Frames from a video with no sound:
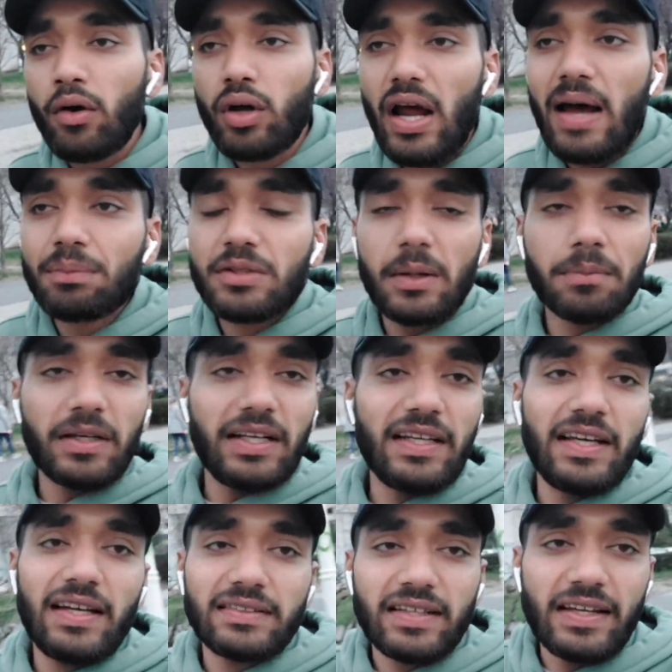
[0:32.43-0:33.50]
और आप सबके
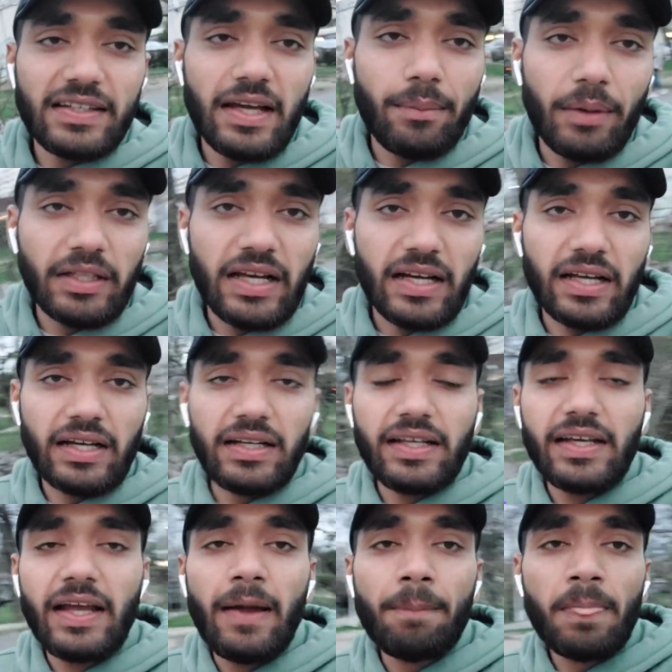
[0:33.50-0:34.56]
लिए आसानियाँ पैदा करें
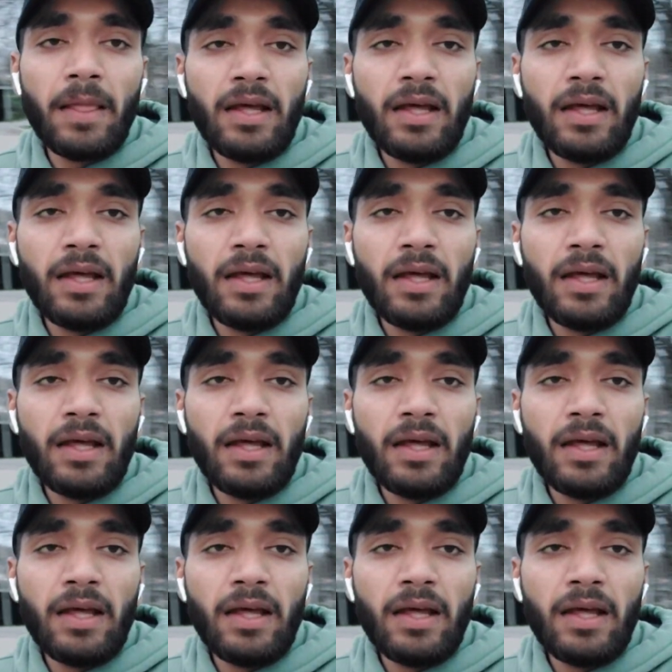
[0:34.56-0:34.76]
ठीक है